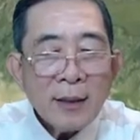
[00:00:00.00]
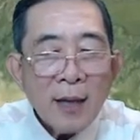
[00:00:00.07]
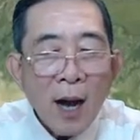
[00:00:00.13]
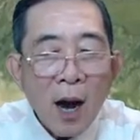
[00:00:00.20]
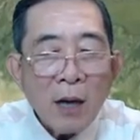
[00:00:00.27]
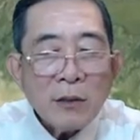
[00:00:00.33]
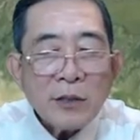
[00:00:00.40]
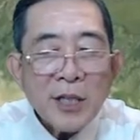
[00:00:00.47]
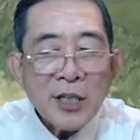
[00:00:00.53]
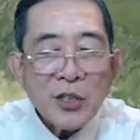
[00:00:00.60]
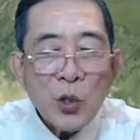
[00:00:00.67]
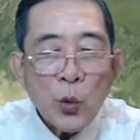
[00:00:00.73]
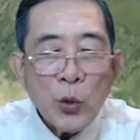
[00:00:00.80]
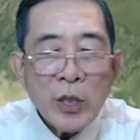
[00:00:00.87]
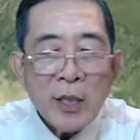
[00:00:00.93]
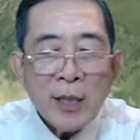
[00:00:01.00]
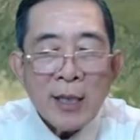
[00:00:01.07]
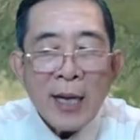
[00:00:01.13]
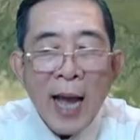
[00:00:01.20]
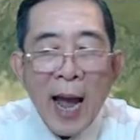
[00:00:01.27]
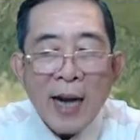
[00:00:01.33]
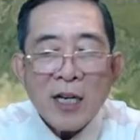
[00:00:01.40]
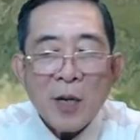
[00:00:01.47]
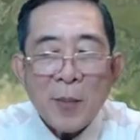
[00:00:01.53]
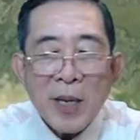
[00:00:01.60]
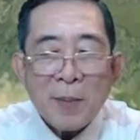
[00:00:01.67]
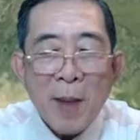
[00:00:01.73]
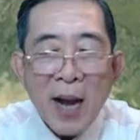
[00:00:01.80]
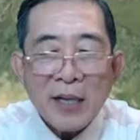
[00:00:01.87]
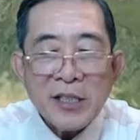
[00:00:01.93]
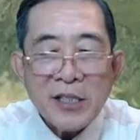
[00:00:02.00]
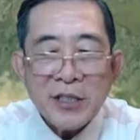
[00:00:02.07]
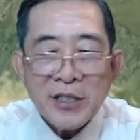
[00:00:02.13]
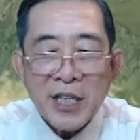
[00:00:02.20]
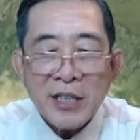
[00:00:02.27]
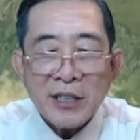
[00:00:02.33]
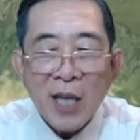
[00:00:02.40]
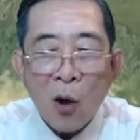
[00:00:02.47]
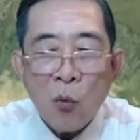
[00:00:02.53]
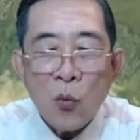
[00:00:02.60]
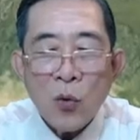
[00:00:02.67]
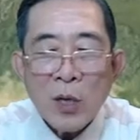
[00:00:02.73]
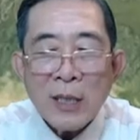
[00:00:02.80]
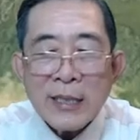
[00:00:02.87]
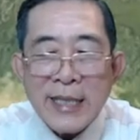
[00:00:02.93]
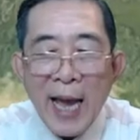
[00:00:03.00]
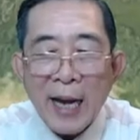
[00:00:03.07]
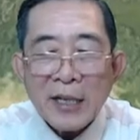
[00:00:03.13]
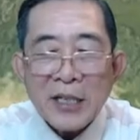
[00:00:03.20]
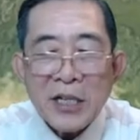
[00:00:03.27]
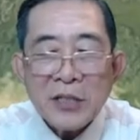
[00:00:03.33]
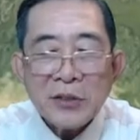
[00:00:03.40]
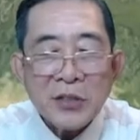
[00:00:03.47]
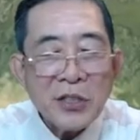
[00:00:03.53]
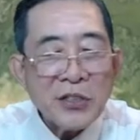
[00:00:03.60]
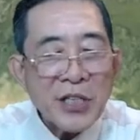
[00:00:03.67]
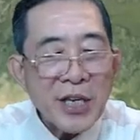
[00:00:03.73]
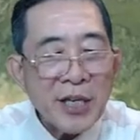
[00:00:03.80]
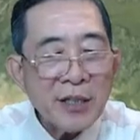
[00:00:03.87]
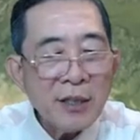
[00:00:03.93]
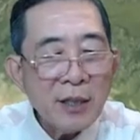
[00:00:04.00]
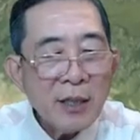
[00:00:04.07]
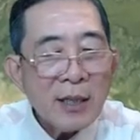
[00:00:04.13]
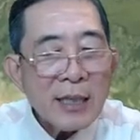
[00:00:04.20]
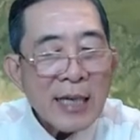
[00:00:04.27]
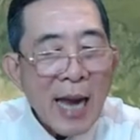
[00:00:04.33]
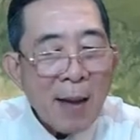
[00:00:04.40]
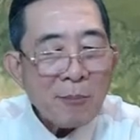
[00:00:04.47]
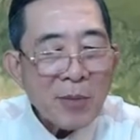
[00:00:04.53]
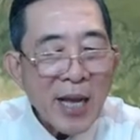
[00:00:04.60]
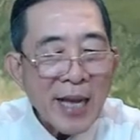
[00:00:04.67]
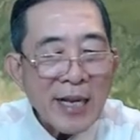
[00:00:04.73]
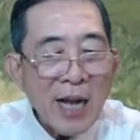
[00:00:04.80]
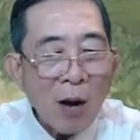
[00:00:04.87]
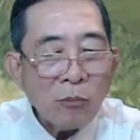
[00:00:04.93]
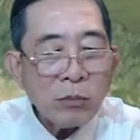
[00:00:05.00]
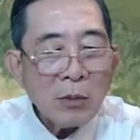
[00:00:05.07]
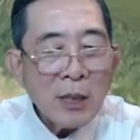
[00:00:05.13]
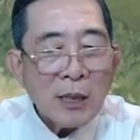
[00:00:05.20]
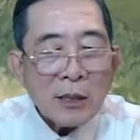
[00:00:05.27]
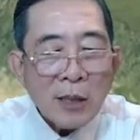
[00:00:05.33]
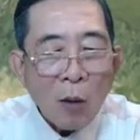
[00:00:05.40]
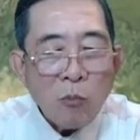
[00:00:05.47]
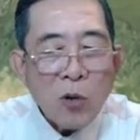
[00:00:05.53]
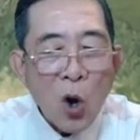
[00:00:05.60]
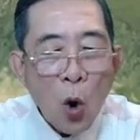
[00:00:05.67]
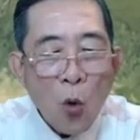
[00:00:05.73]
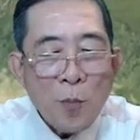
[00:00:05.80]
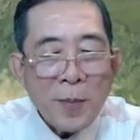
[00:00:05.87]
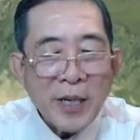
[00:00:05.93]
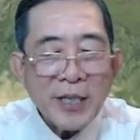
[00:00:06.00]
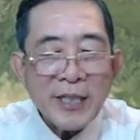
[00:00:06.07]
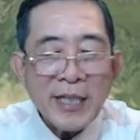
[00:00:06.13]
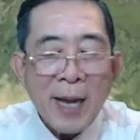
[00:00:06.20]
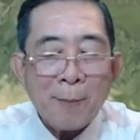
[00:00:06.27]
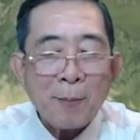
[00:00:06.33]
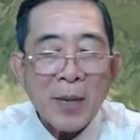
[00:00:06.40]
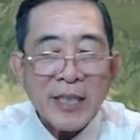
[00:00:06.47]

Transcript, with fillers: Ở trên núi, hắn đã bị Mạc Lương nhìn thấu, chặt đứt tứ chi, làm gậy gọc, thống khổ 10 năm mà